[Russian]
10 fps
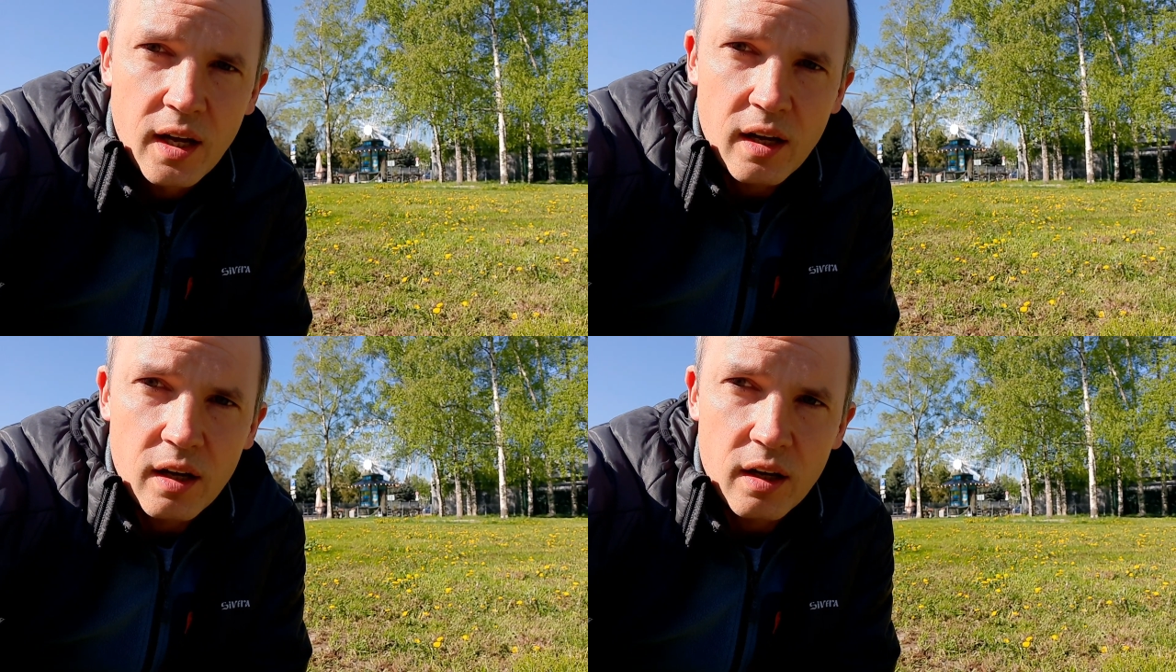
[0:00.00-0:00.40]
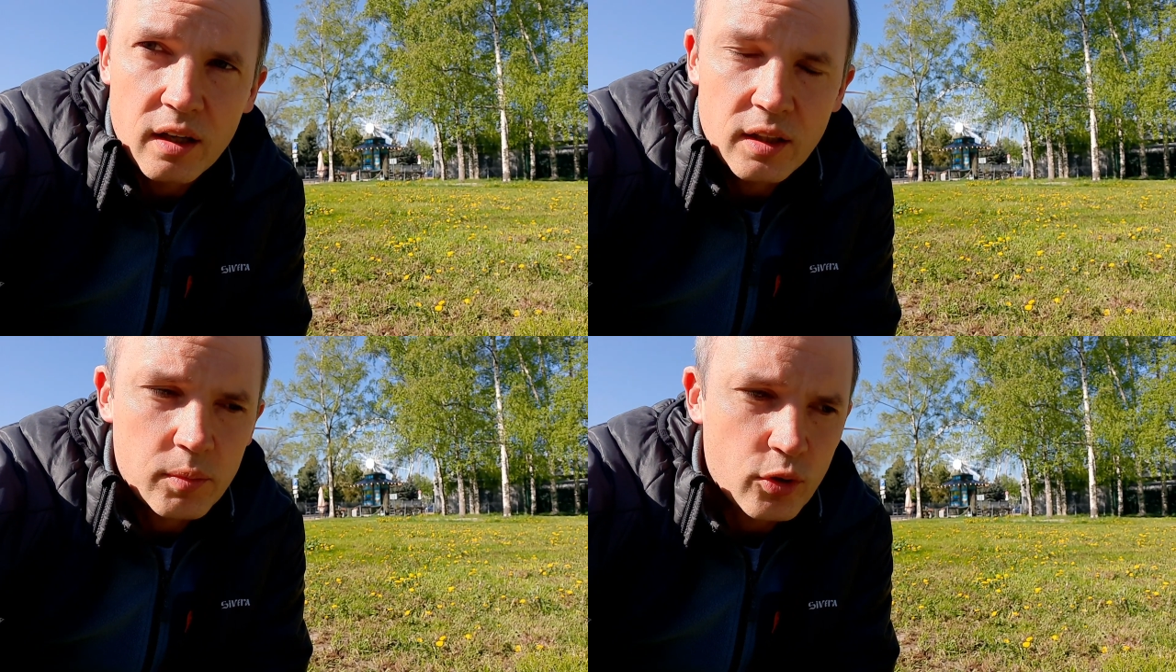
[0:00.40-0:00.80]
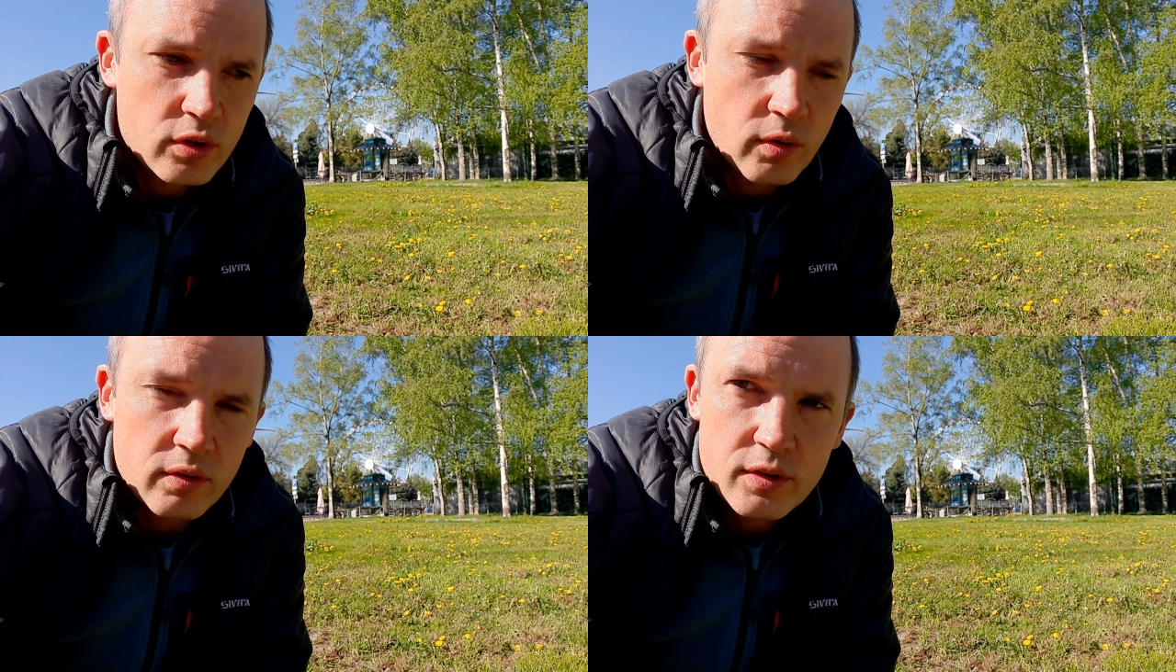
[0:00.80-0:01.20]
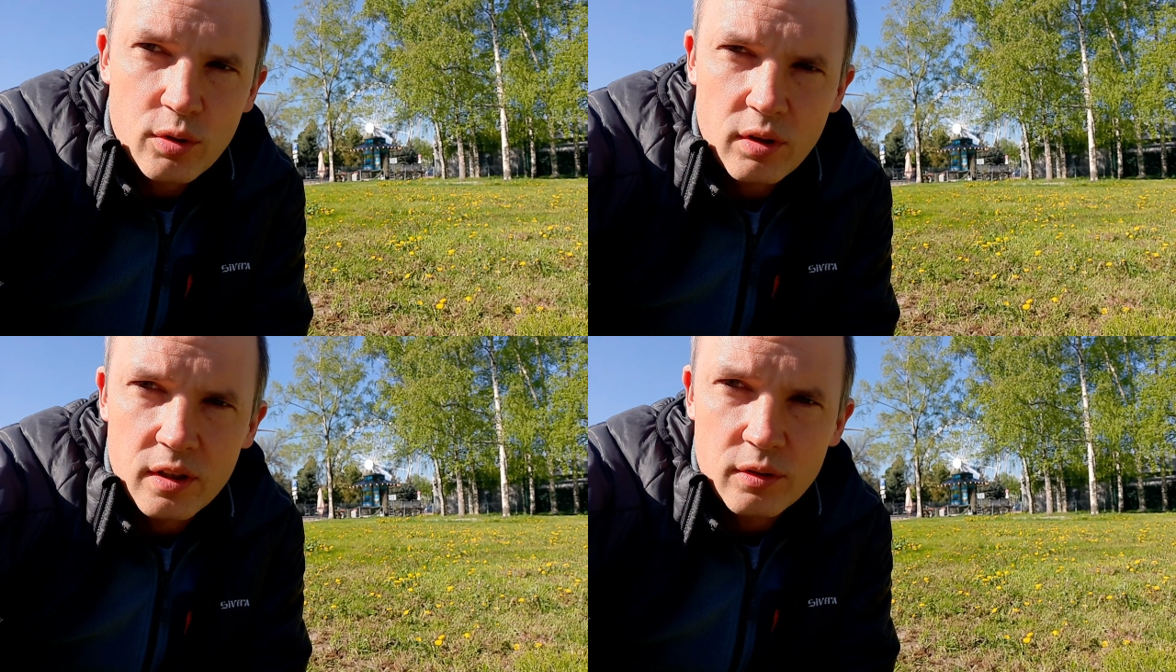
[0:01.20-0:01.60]
А, она была уже довольно
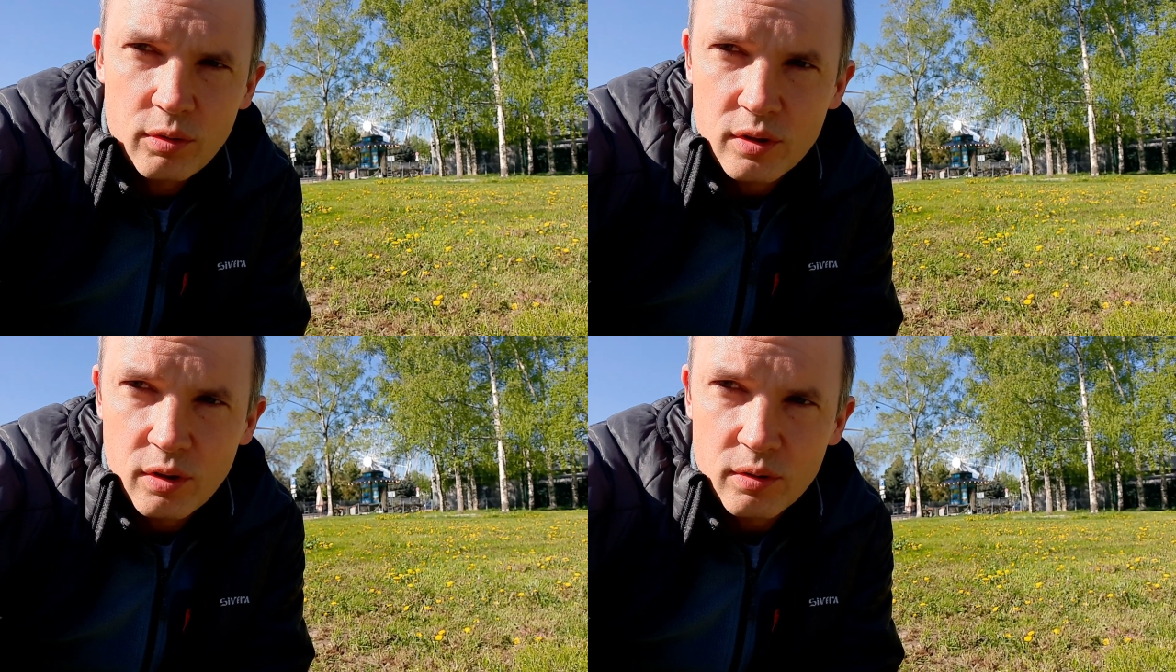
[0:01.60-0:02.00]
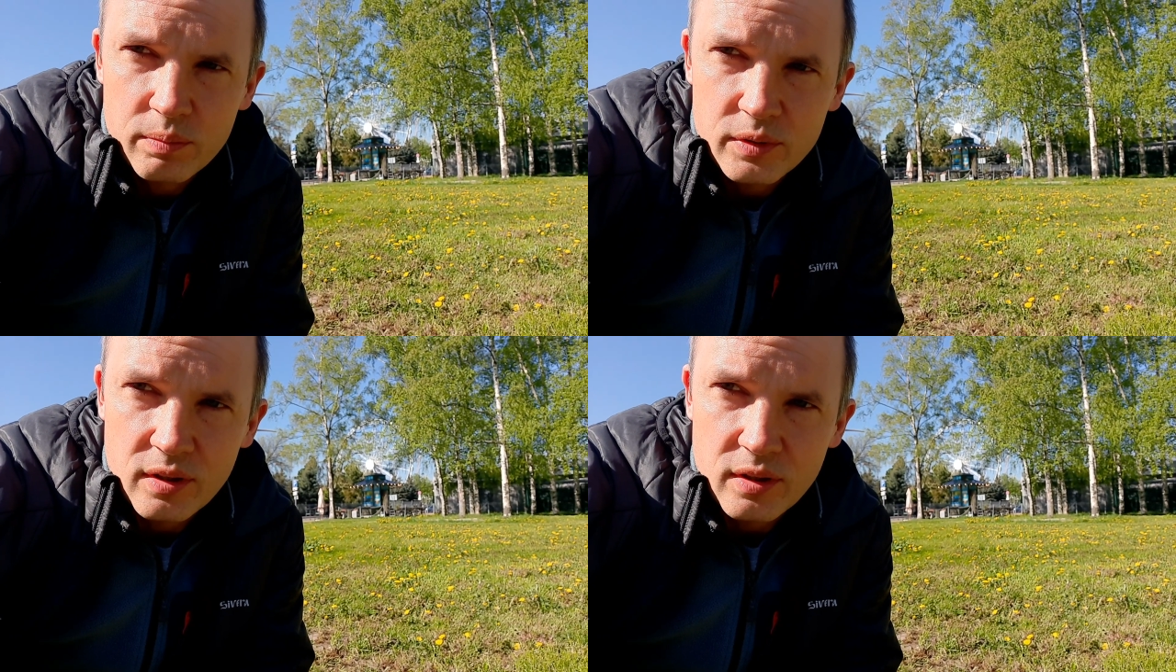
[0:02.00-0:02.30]
высокой, но ее